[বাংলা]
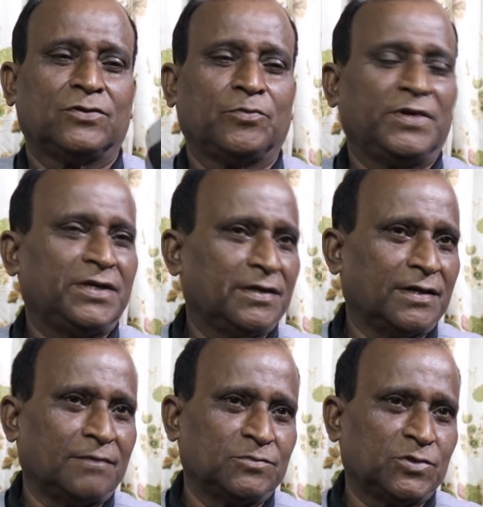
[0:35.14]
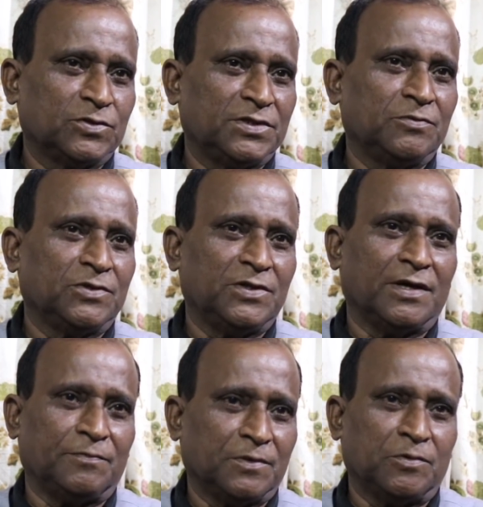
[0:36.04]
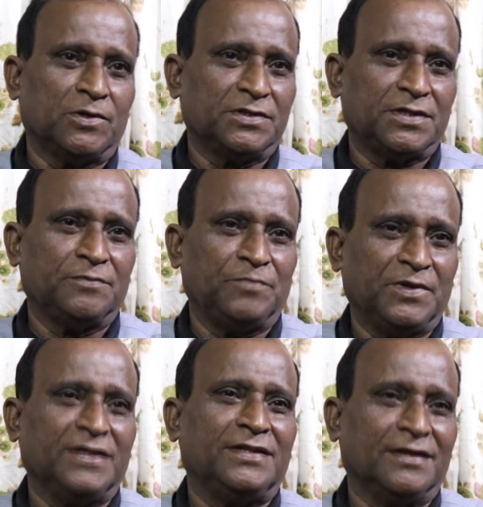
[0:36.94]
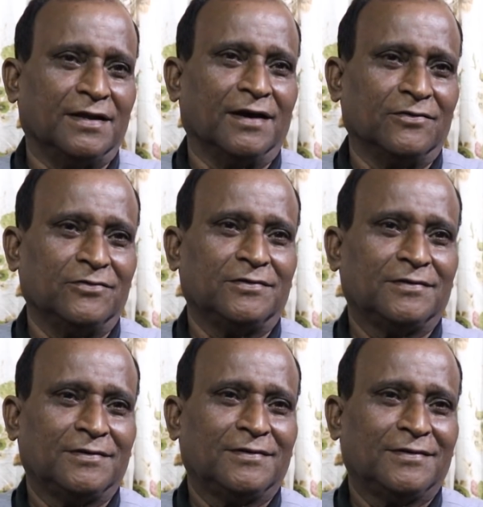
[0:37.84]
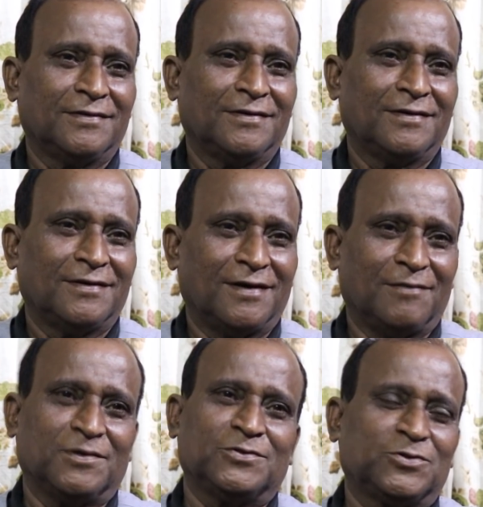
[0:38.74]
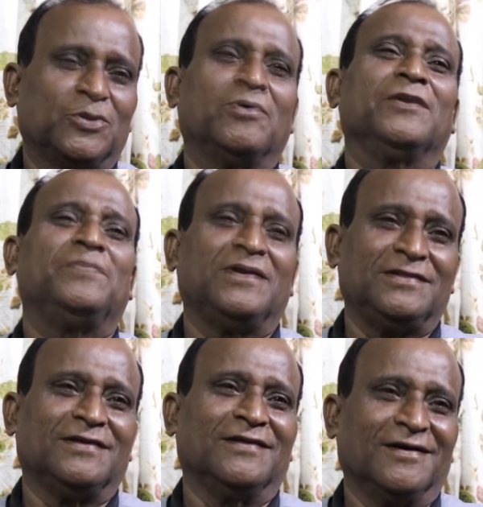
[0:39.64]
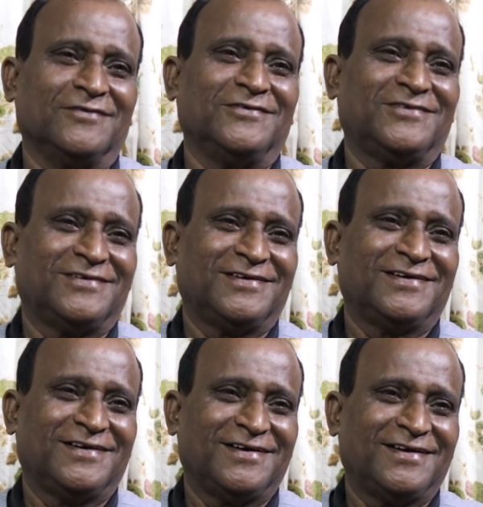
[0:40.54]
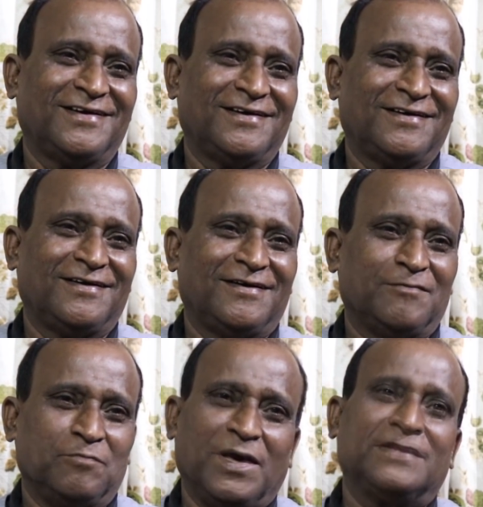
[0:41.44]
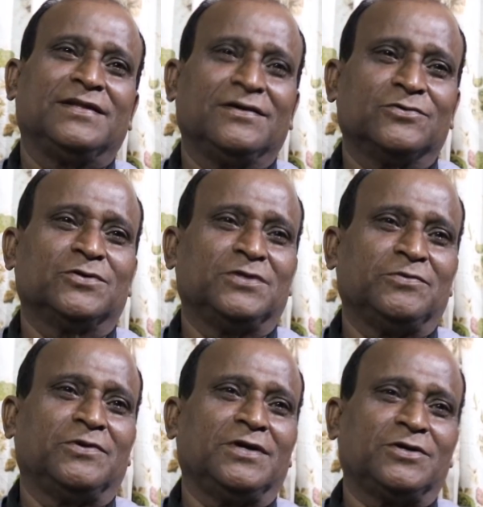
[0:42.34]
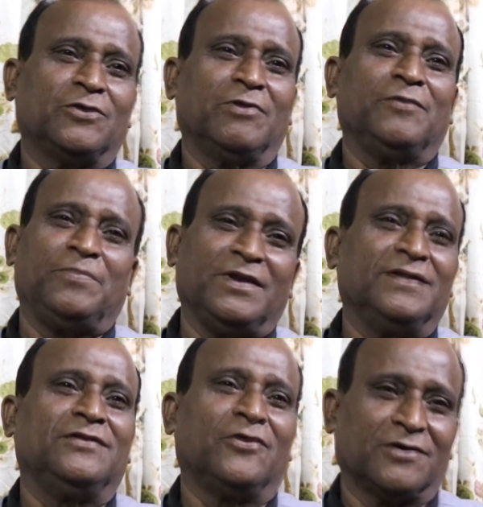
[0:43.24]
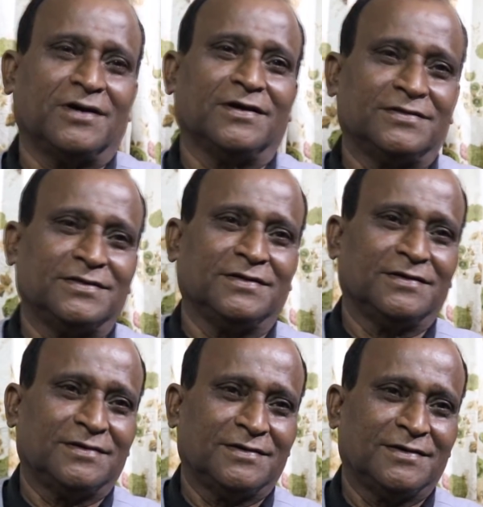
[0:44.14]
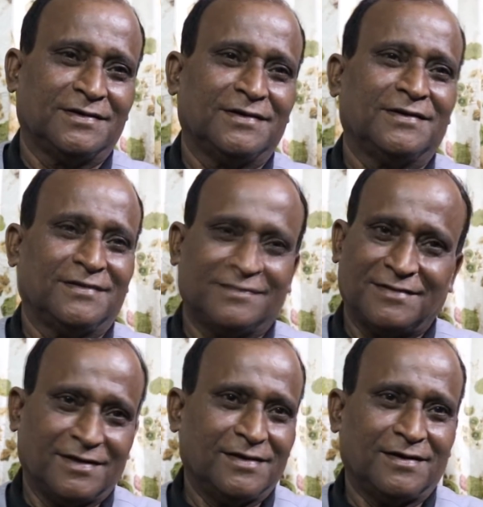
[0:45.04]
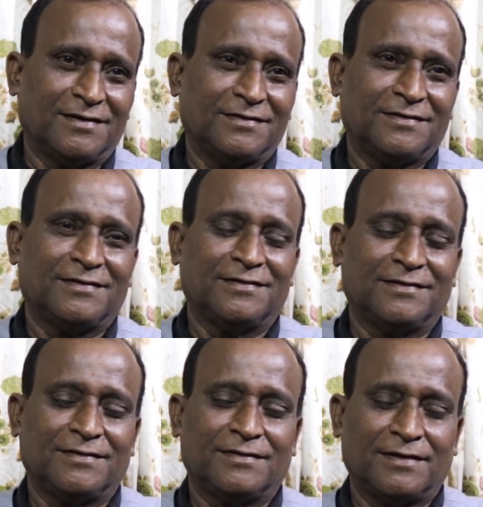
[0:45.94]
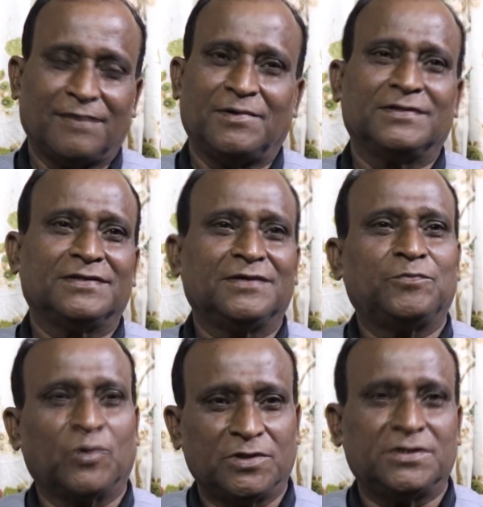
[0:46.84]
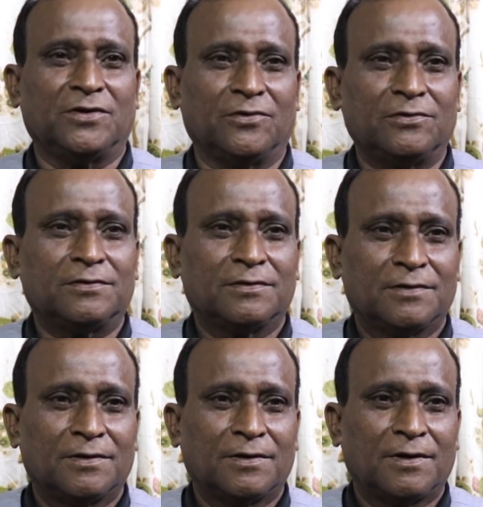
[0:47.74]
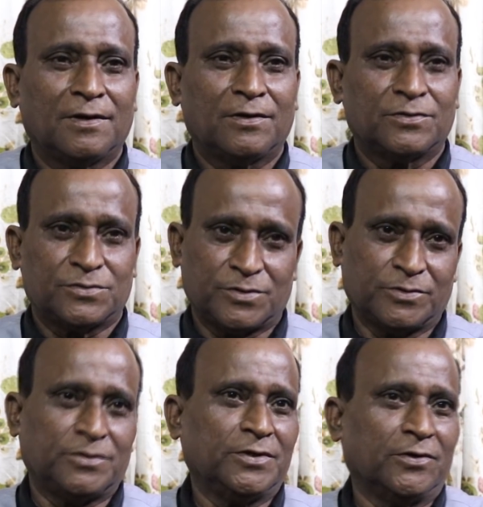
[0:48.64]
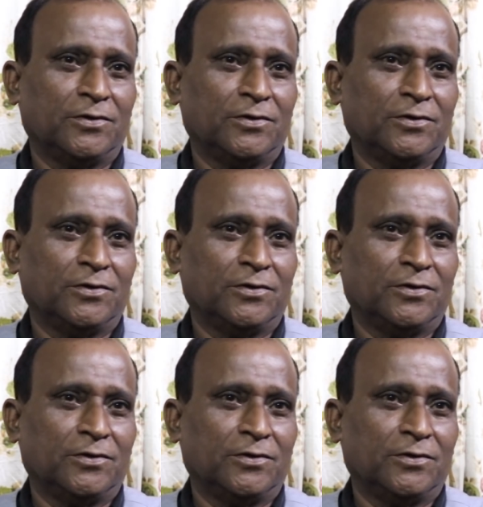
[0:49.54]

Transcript: ছবিটার নাম তো ইতিমধ্যে আপনি বলেছেন প্রীতির নাগর আমরা তো সবাই প্রীতির নাগর ব্যক্তিগত জীবনে সবাই প্রীত দরকার আছে তাই না আমাদের যে পরিচালক শ্রদ্ধ